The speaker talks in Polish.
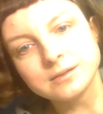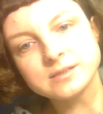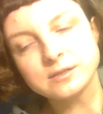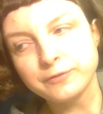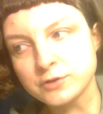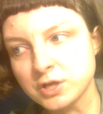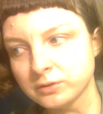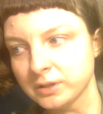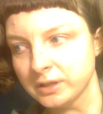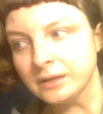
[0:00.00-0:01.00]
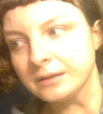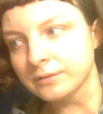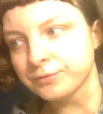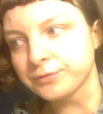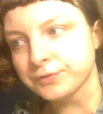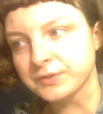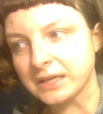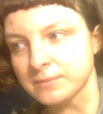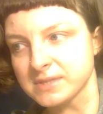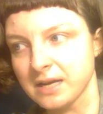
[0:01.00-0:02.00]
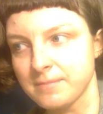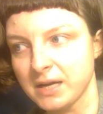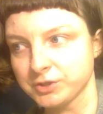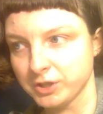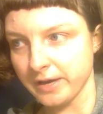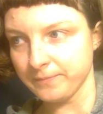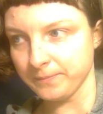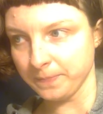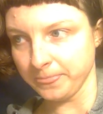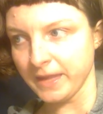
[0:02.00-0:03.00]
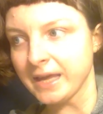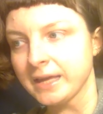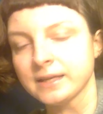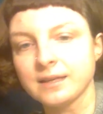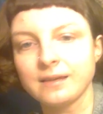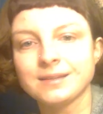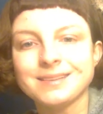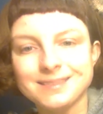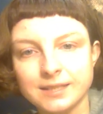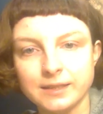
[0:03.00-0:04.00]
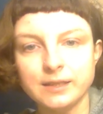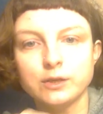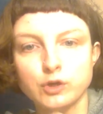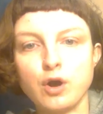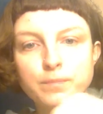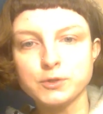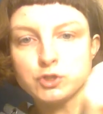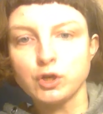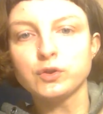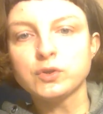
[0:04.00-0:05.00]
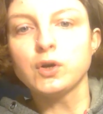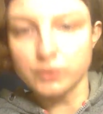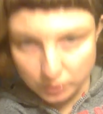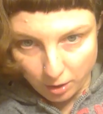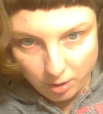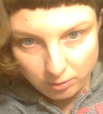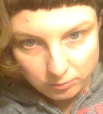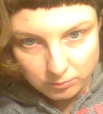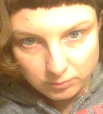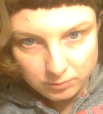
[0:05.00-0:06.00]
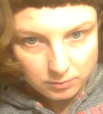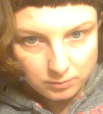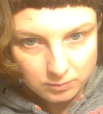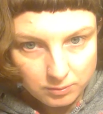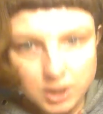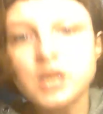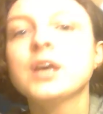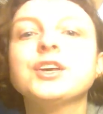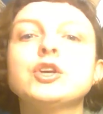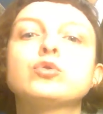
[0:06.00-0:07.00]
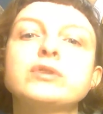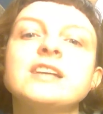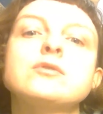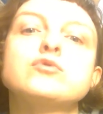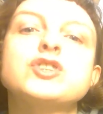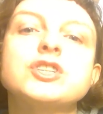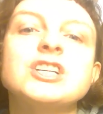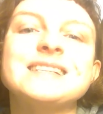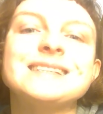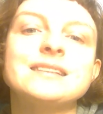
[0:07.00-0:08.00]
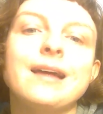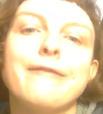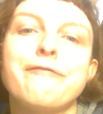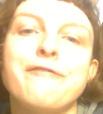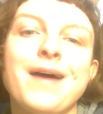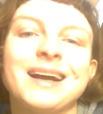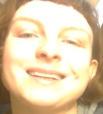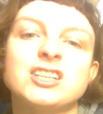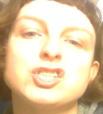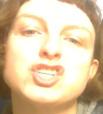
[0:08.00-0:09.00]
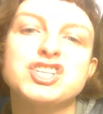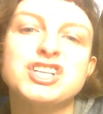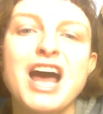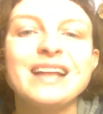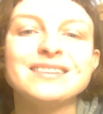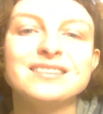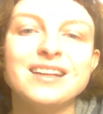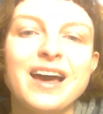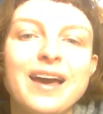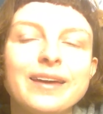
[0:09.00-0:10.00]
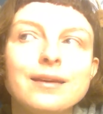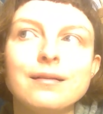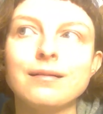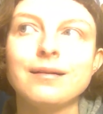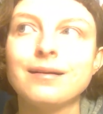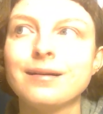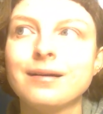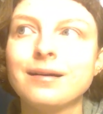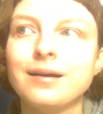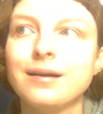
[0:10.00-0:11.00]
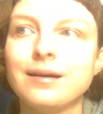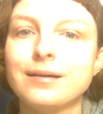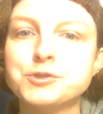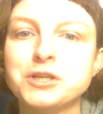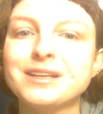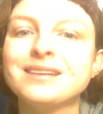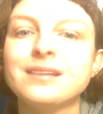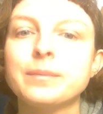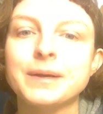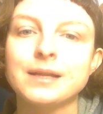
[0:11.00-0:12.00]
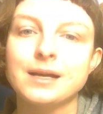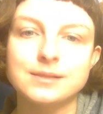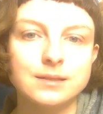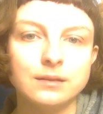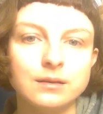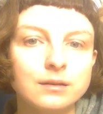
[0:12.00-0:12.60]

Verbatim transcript: e, stworzony w takim schemacie kiedy ty robisz to, to i to. I tutaj są czyste fakty, żadnej, e, żadnej interpretacji,